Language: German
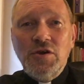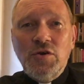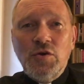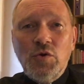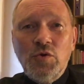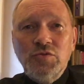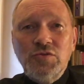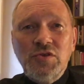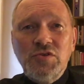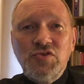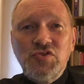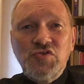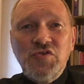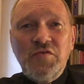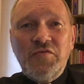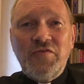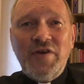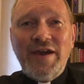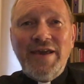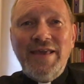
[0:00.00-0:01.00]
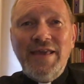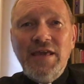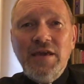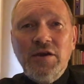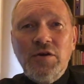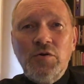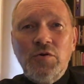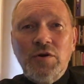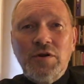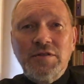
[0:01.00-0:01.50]
und zur
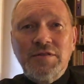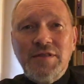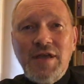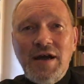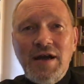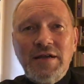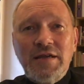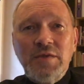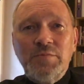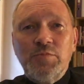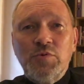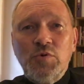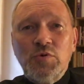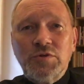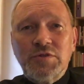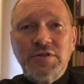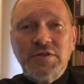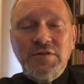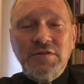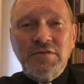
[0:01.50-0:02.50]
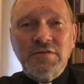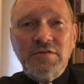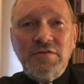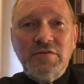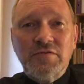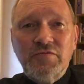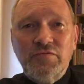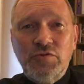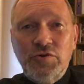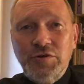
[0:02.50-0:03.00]
Verehrung dargeboten
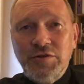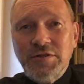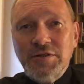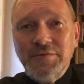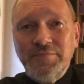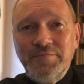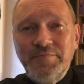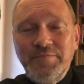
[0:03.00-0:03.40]
wurde.